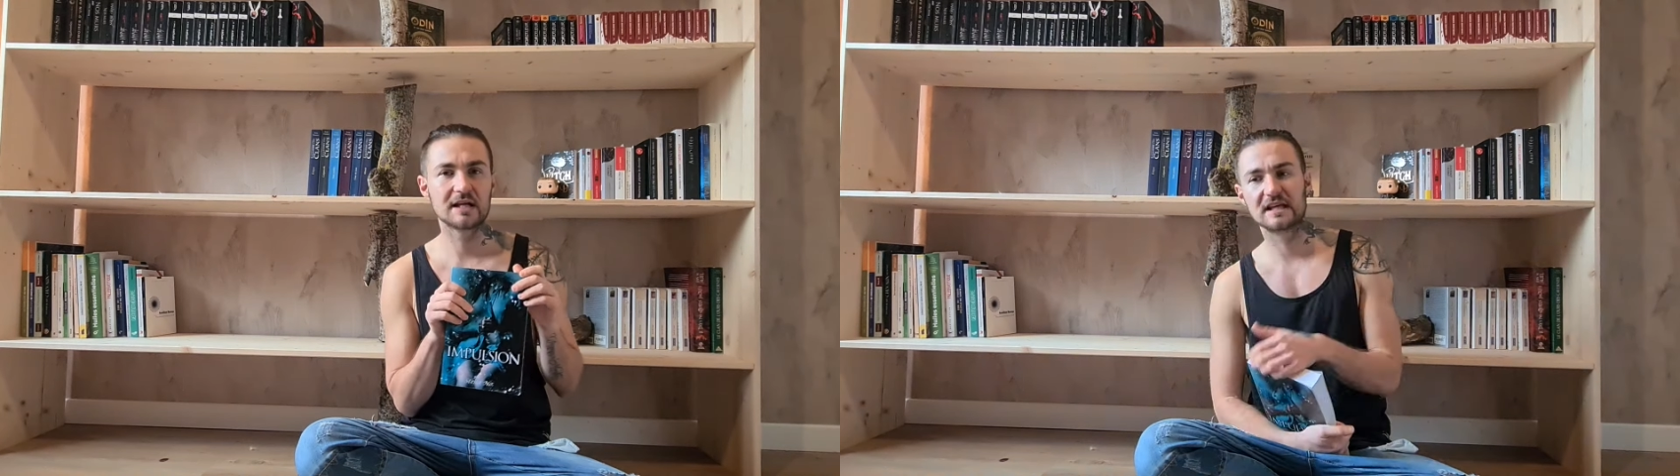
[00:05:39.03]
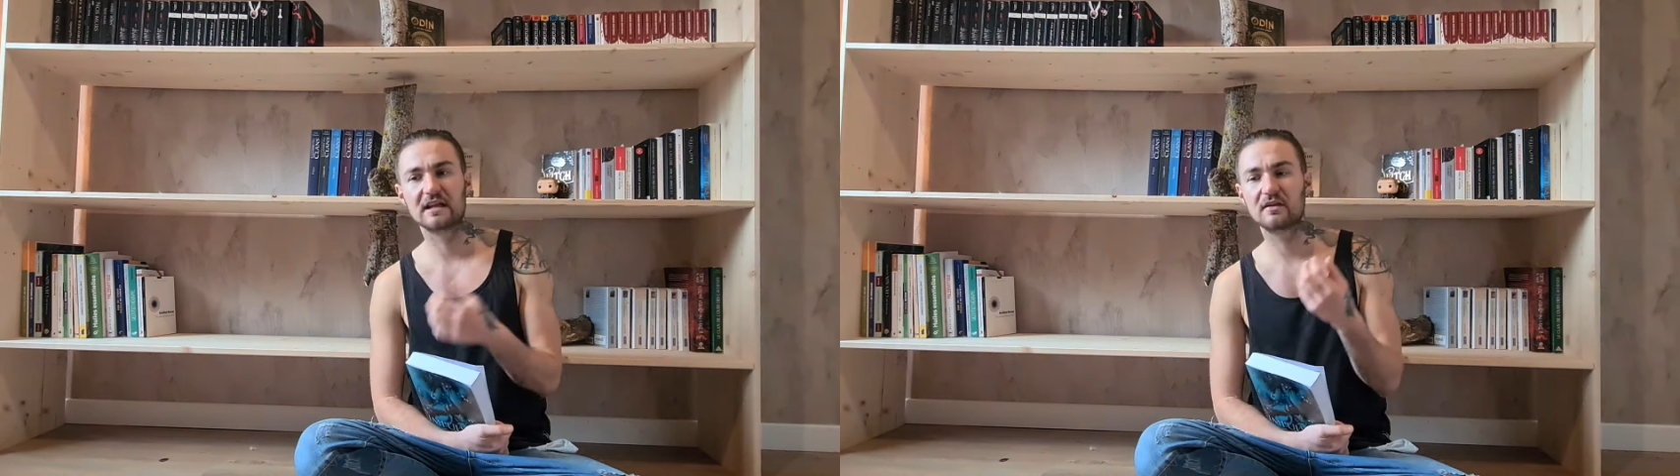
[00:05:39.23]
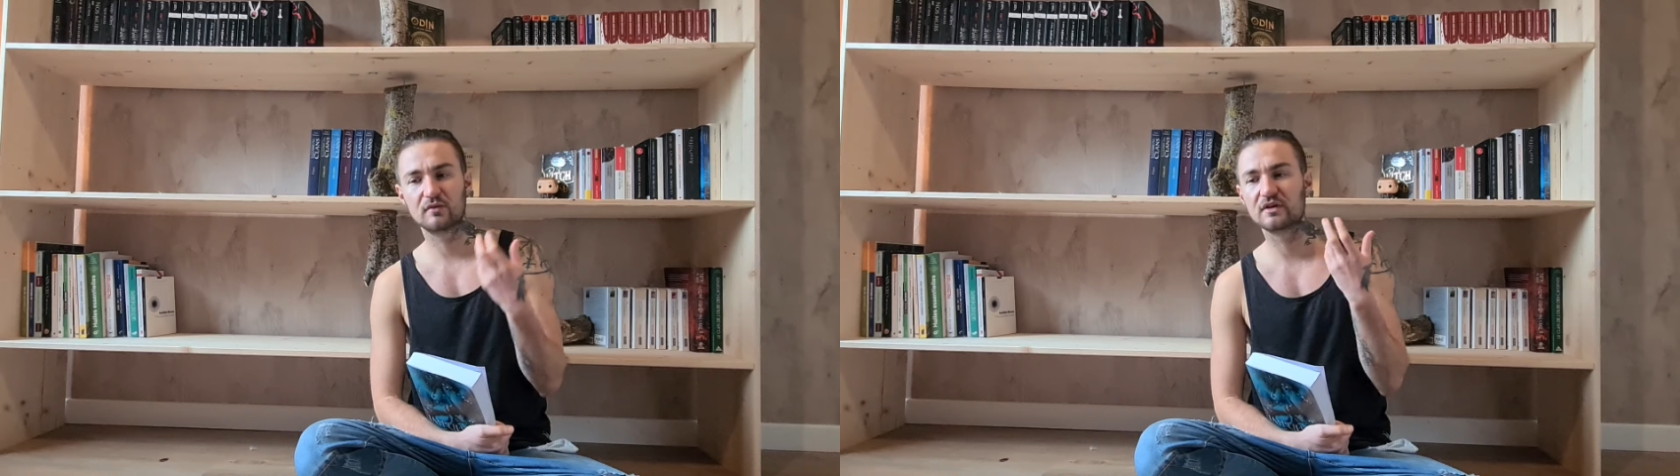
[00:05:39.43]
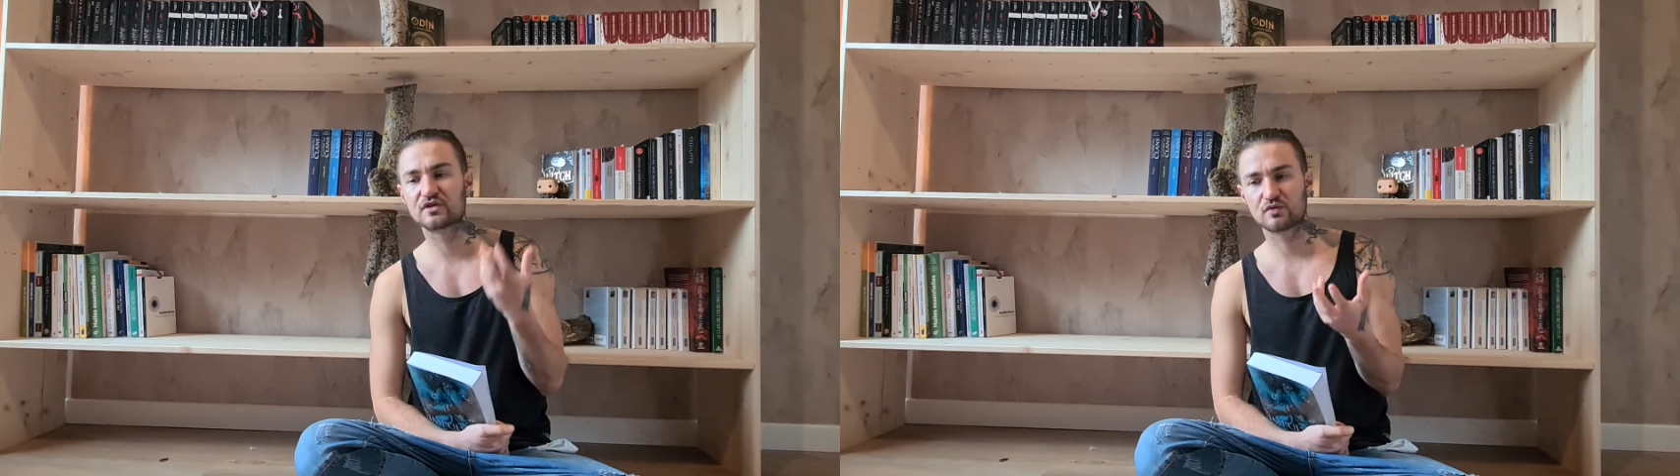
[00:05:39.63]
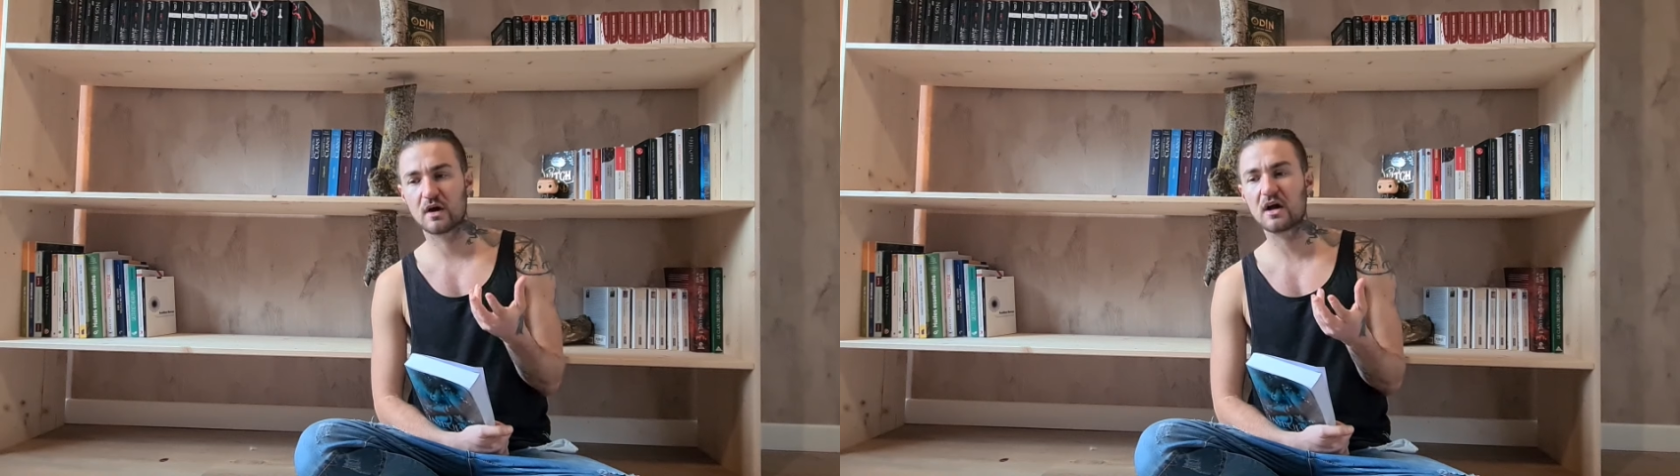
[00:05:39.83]
C'est une
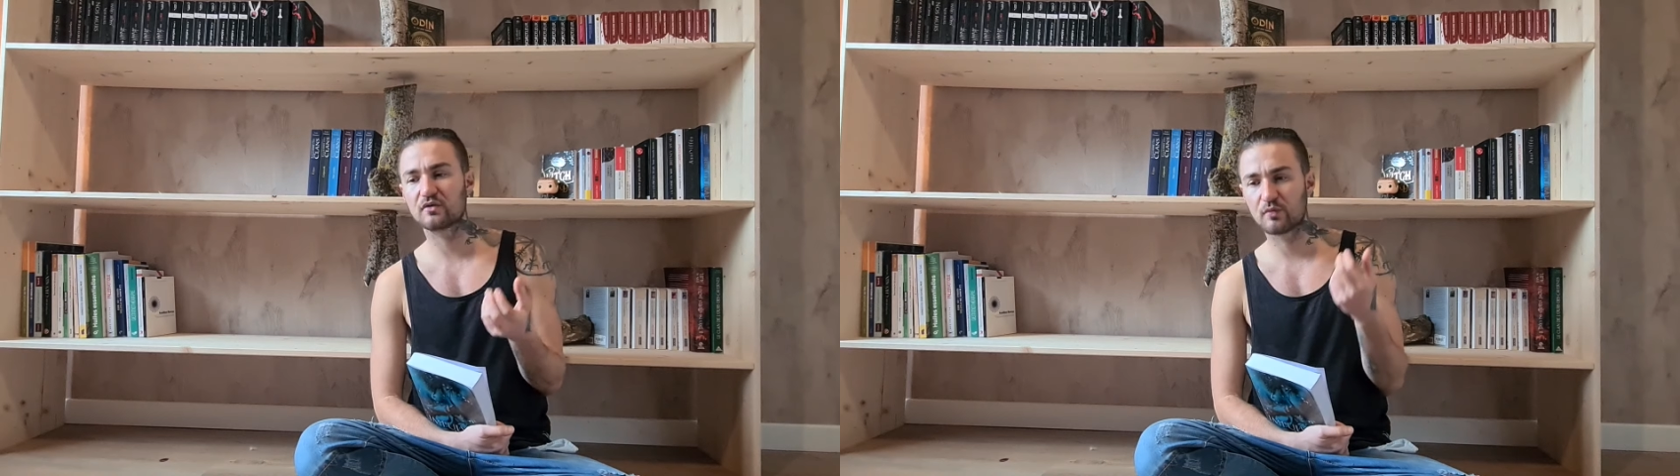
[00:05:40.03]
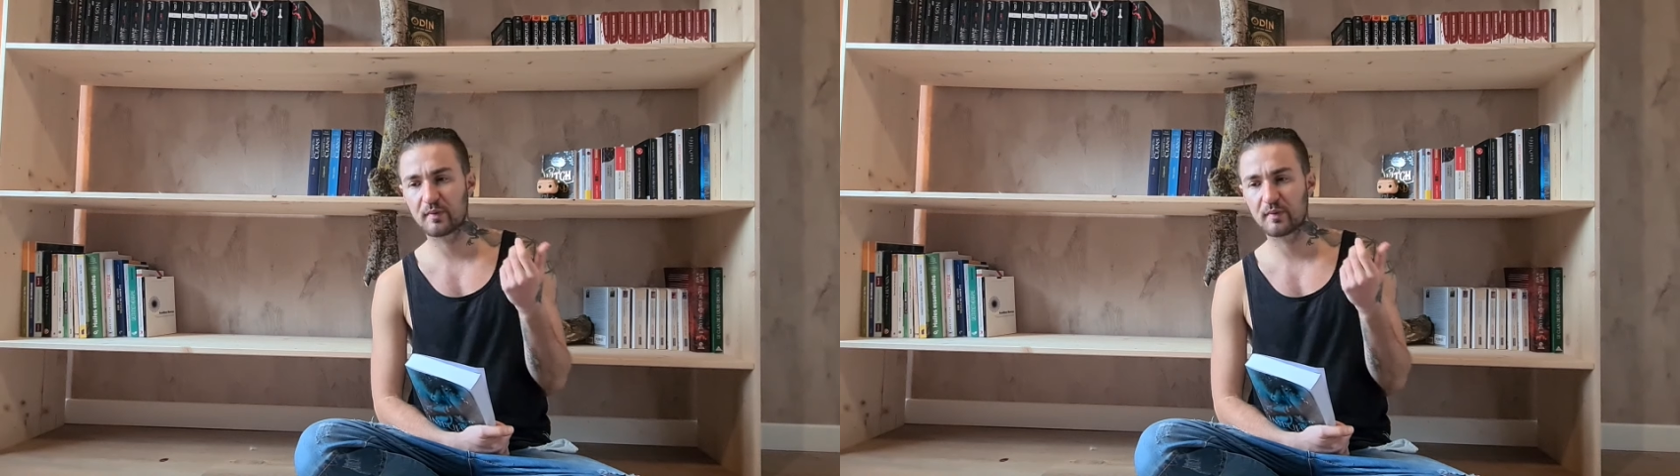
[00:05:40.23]
histoire de